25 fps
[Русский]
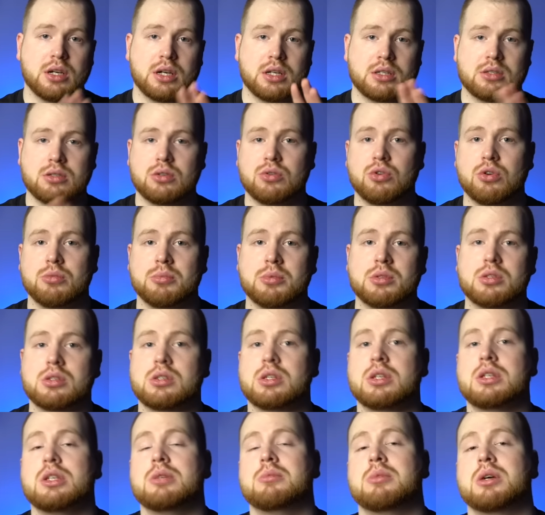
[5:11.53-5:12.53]
ознакомиться с
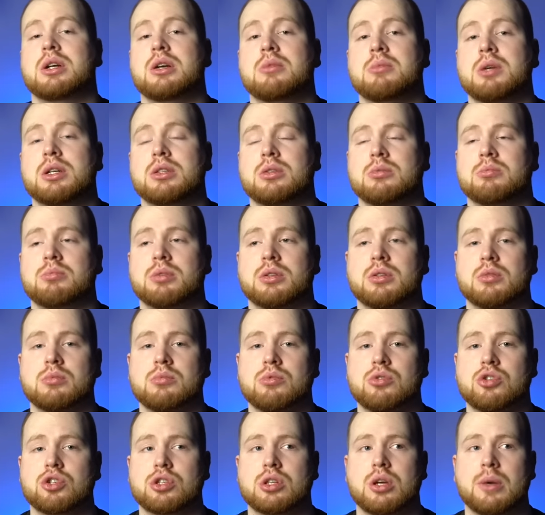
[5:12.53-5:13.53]
этим ароматом,
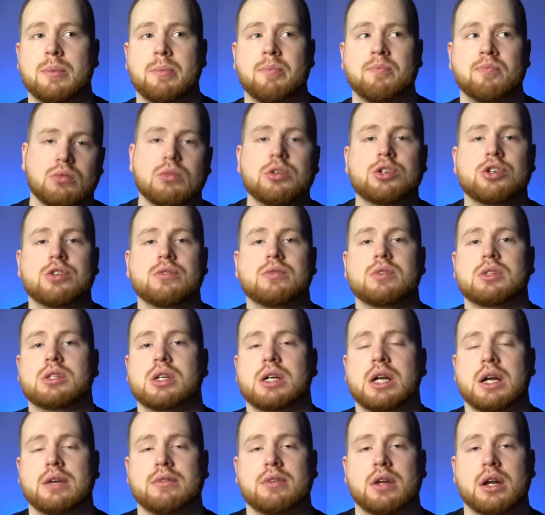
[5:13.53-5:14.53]
потому что очень
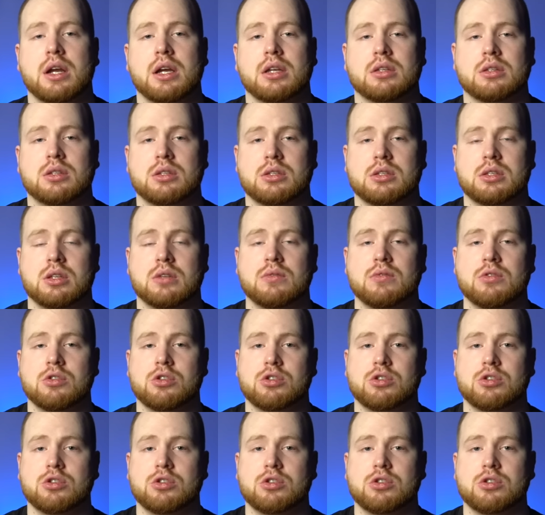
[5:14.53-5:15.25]
высока вероятность того,